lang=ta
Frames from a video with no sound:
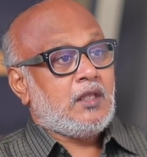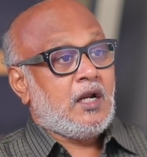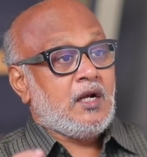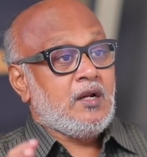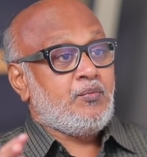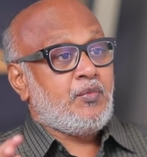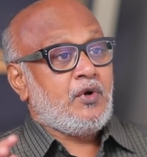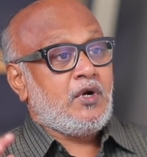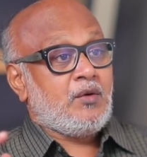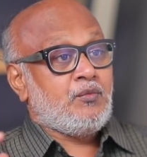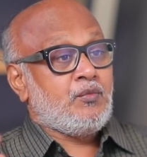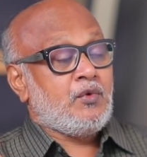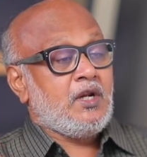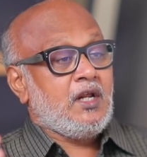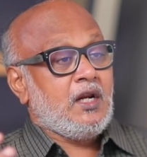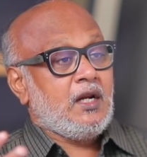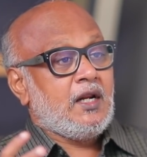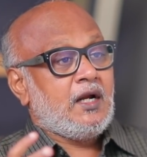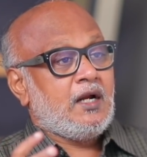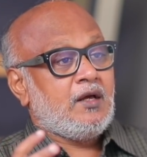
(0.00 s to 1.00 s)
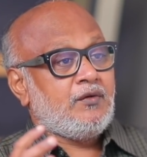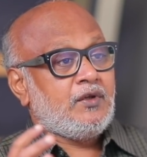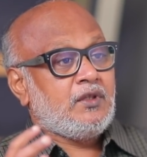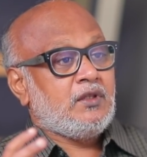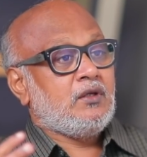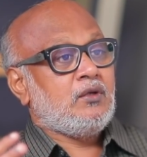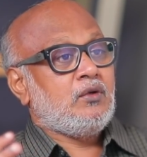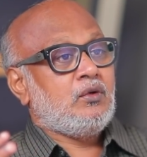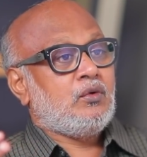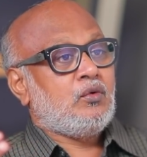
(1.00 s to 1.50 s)
தனிப்பட்ட முறையில் என்னை
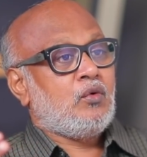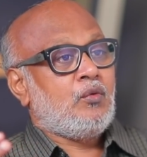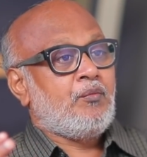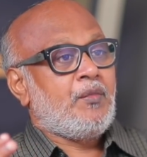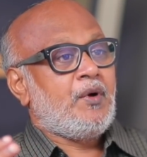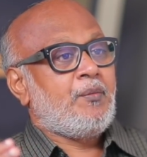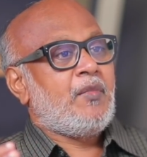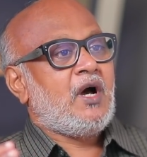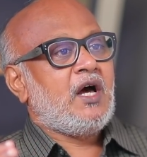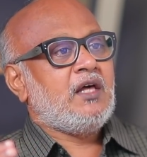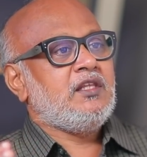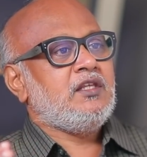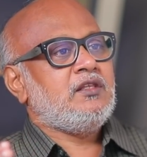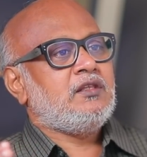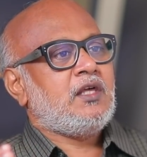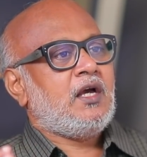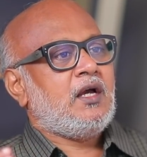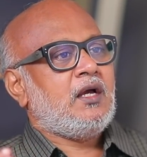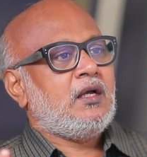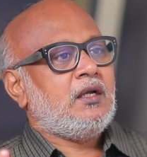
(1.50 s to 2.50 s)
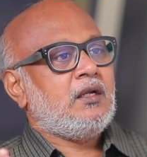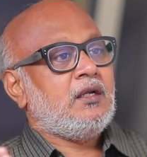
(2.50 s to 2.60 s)
வந்து ரொம்ப பாதித்த